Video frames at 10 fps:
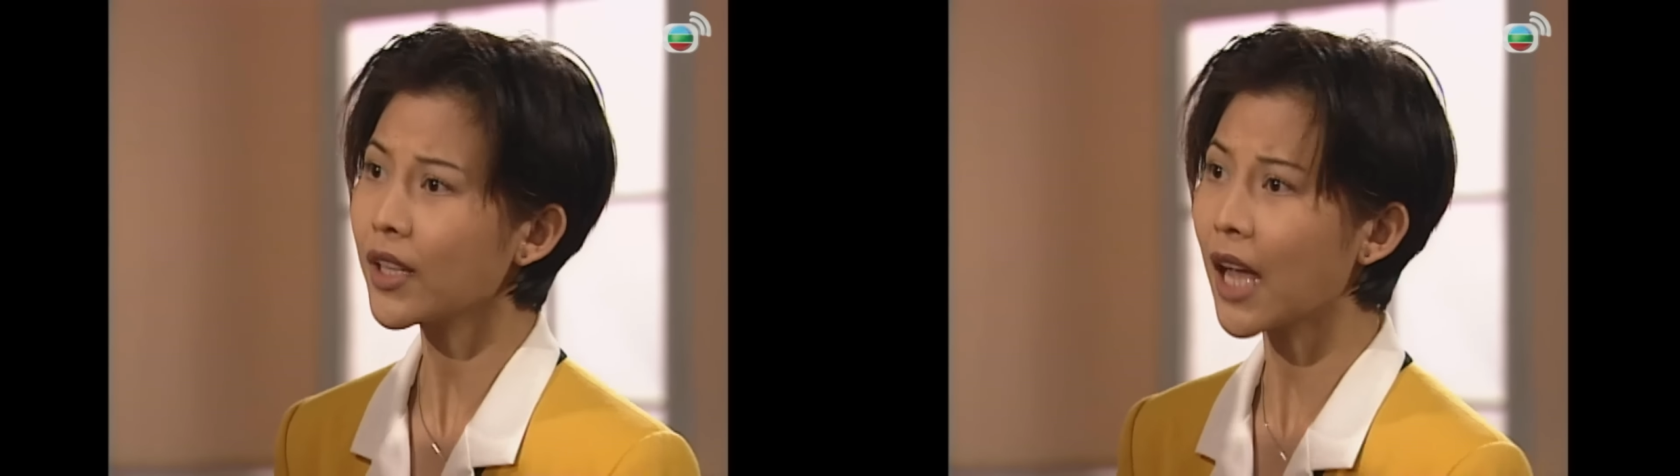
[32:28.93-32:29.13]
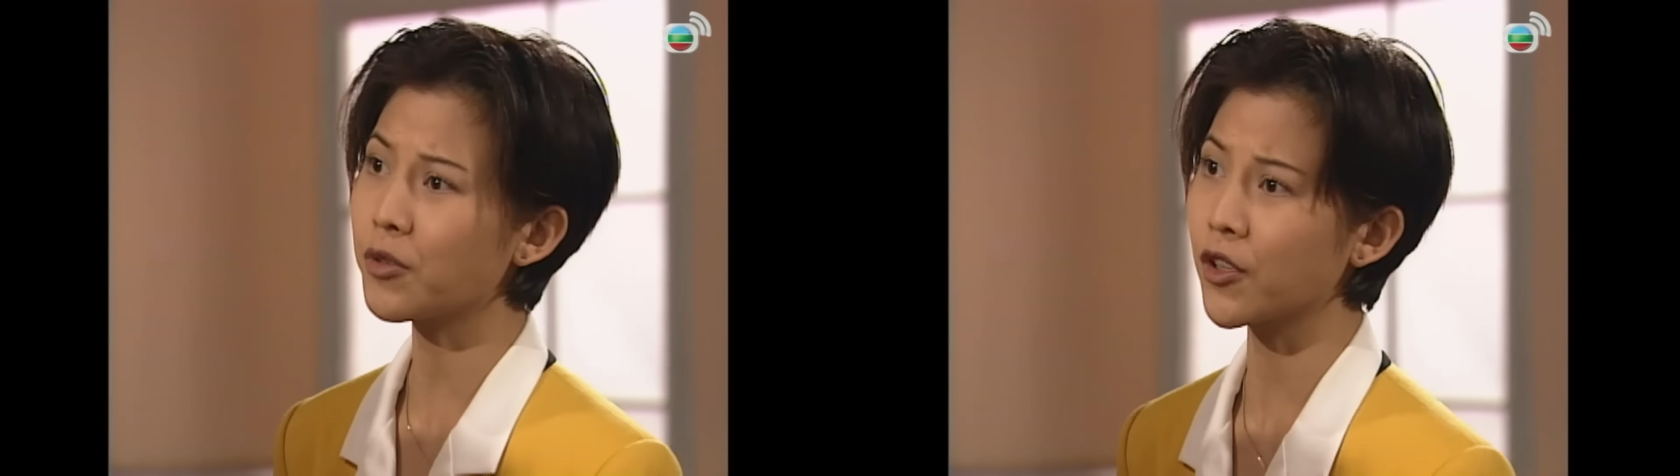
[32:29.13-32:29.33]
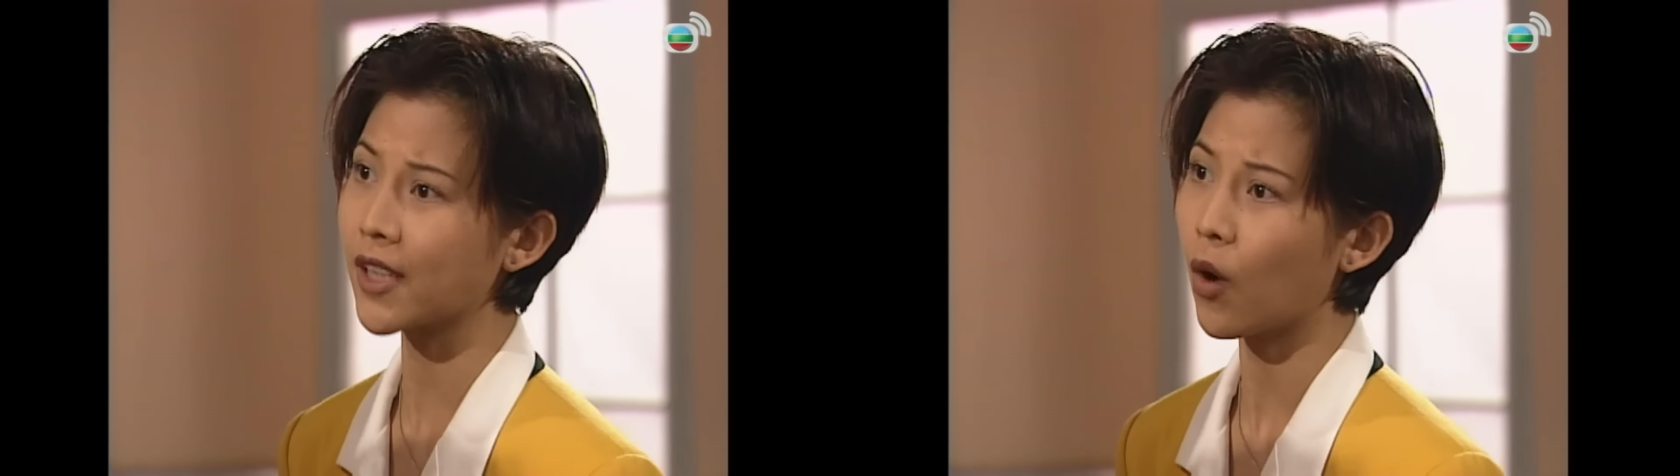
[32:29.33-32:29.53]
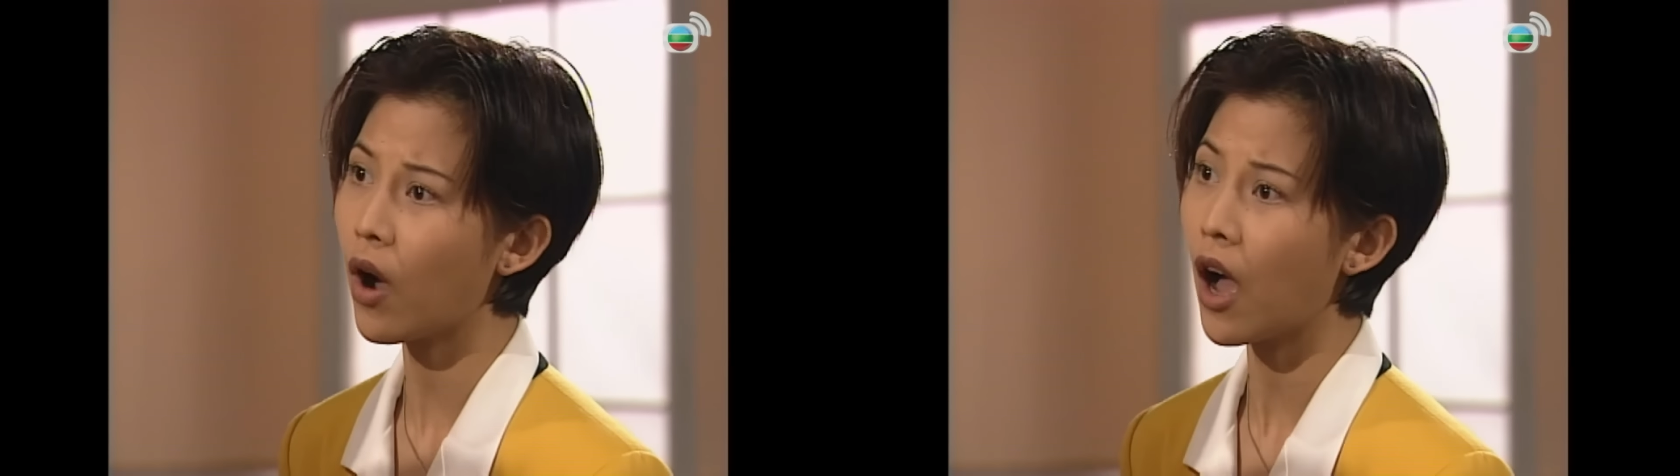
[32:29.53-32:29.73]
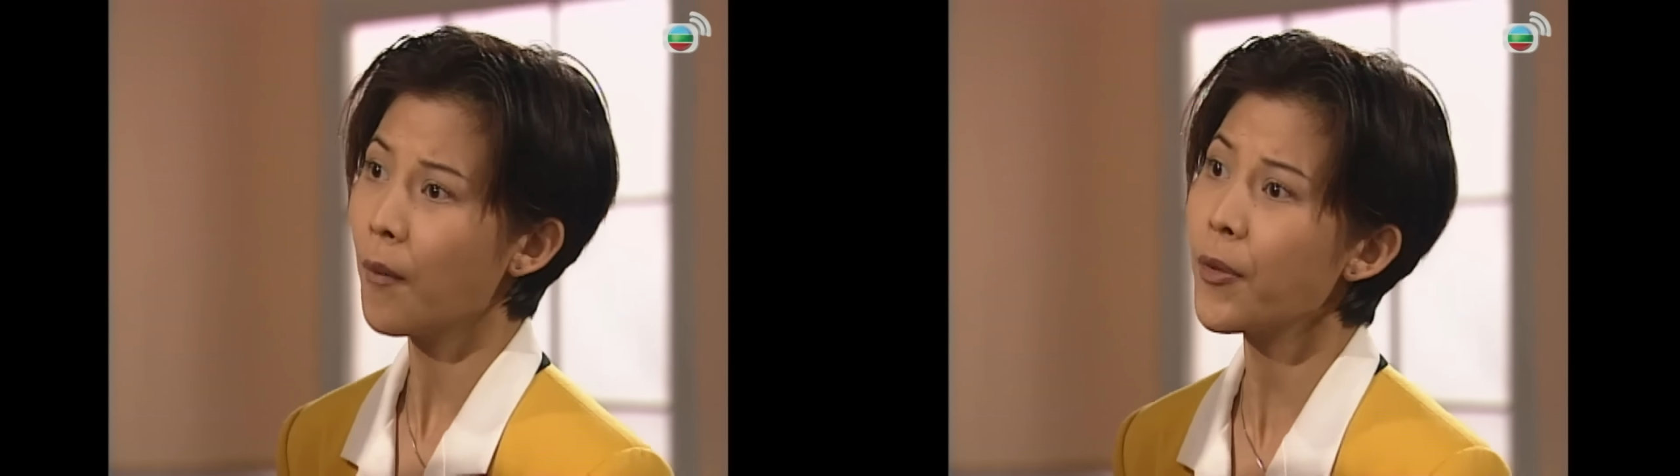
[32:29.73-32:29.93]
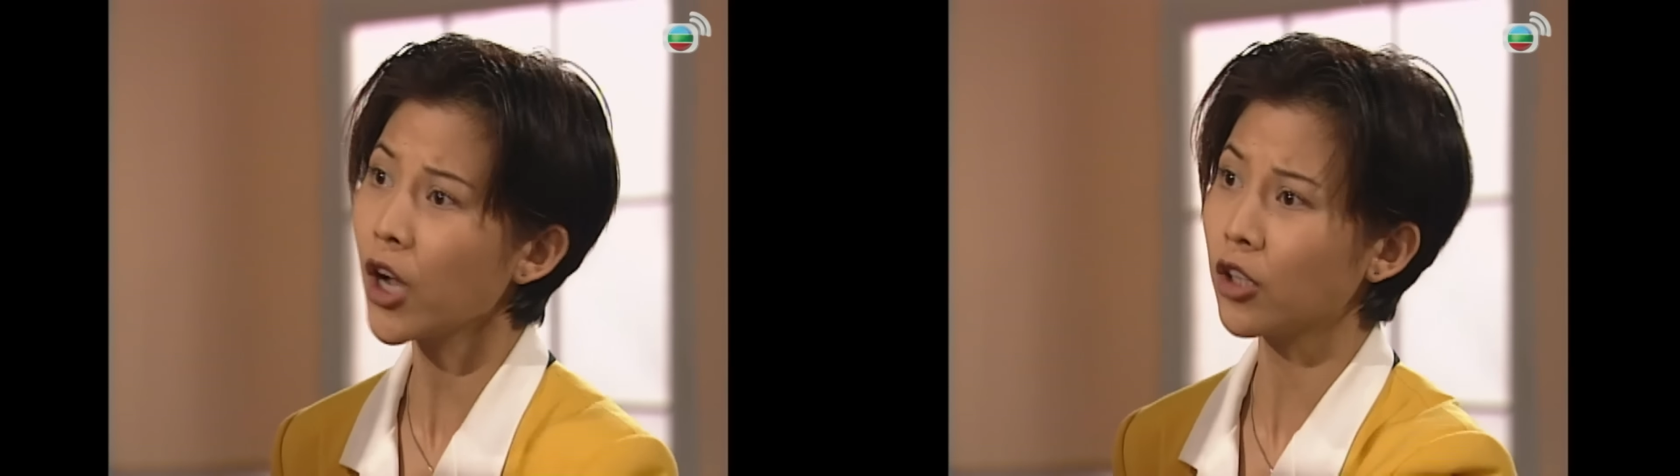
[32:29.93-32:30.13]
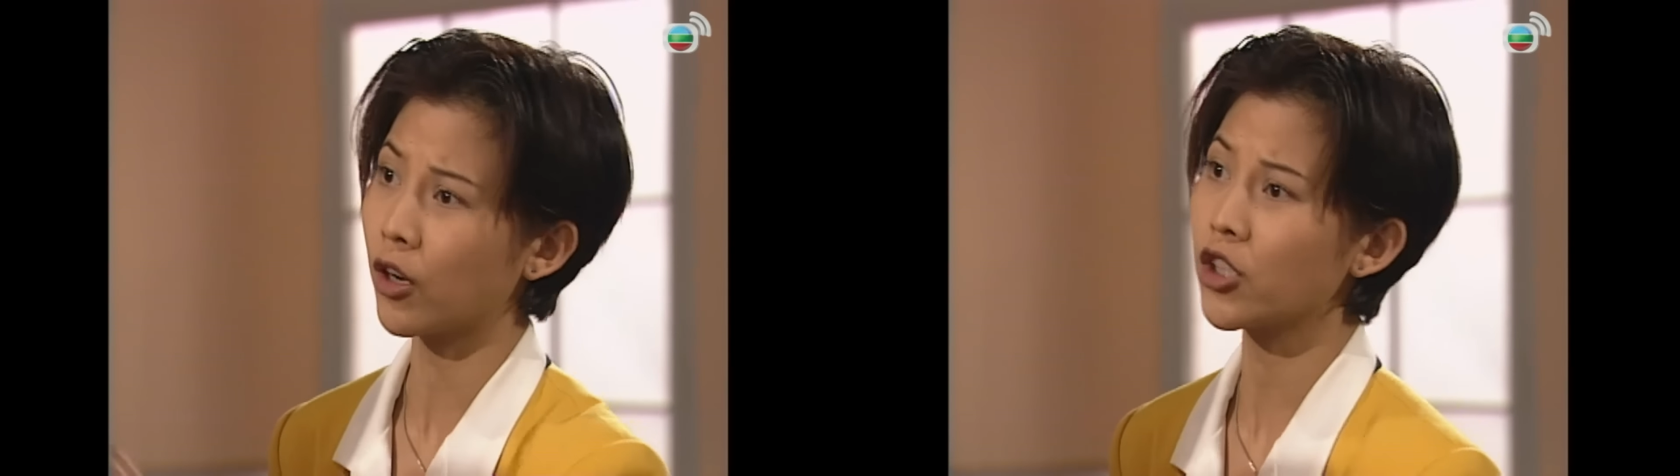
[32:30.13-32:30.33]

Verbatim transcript: Đâu có thể anh thấy tiện tài Ai